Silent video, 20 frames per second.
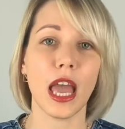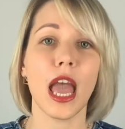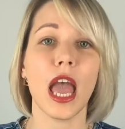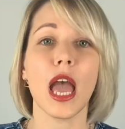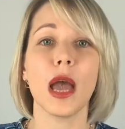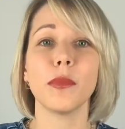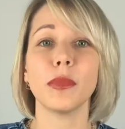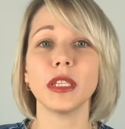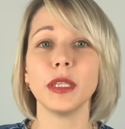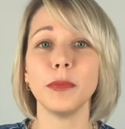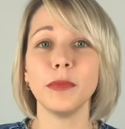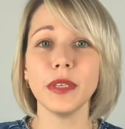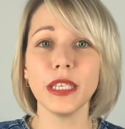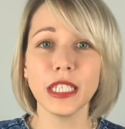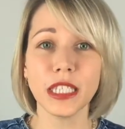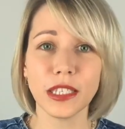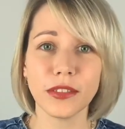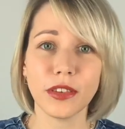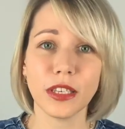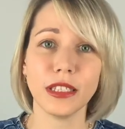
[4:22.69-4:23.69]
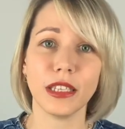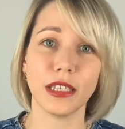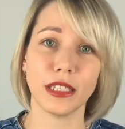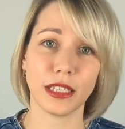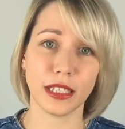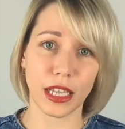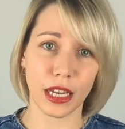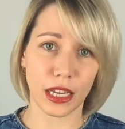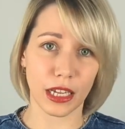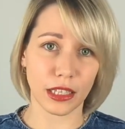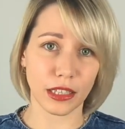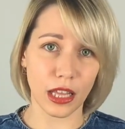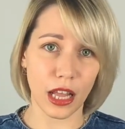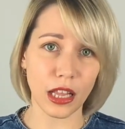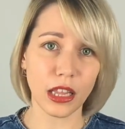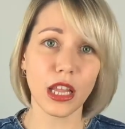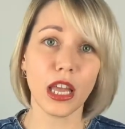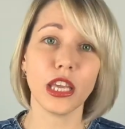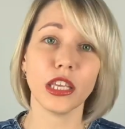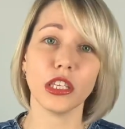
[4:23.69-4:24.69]
подписывайтесь на канал
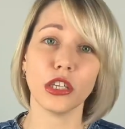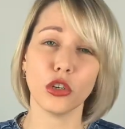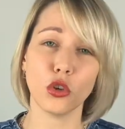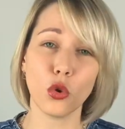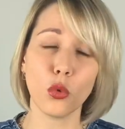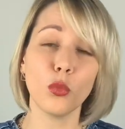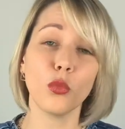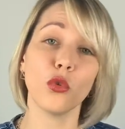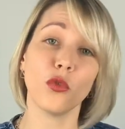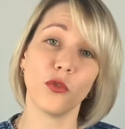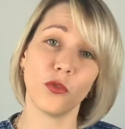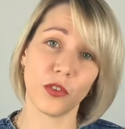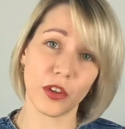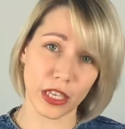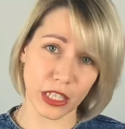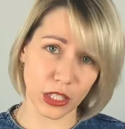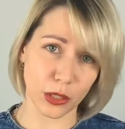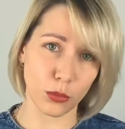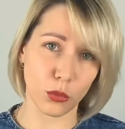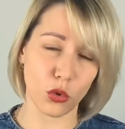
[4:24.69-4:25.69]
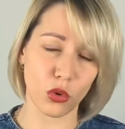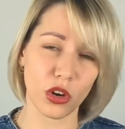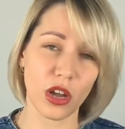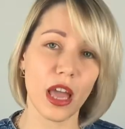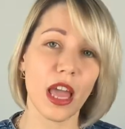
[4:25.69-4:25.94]
и группу в Facebook